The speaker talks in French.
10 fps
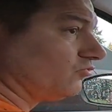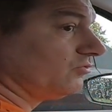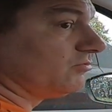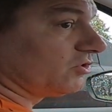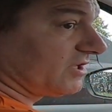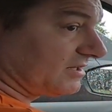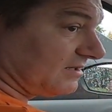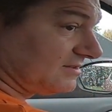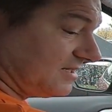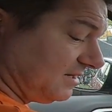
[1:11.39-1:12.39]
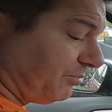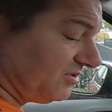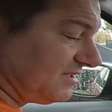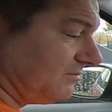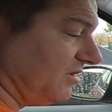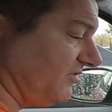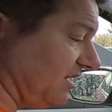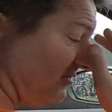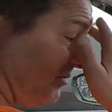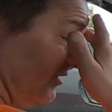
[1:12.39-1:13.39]
Je vous demande d'atteindre, si possible, les
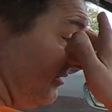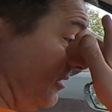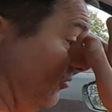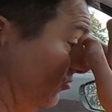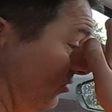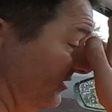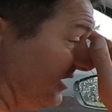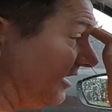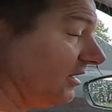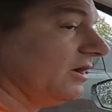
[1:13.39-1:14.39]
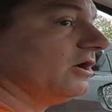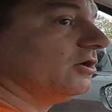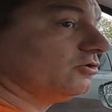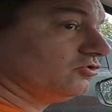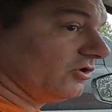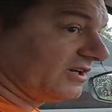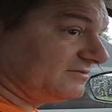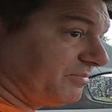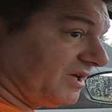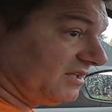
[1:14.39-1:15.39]
vitesses maximales autorisées, de
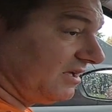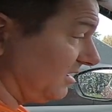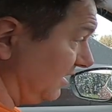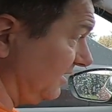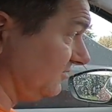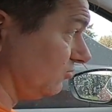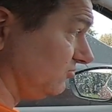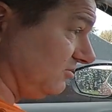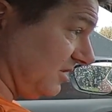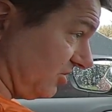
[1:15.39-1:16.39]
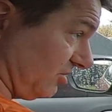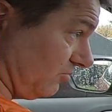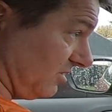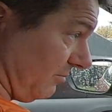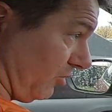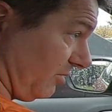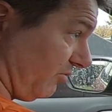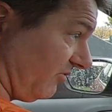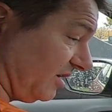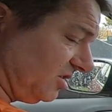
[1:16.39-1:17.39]
respecter les autres usagers, notamment les
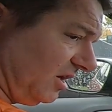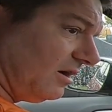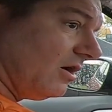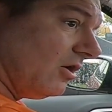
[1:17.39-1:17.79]
plus fragiles.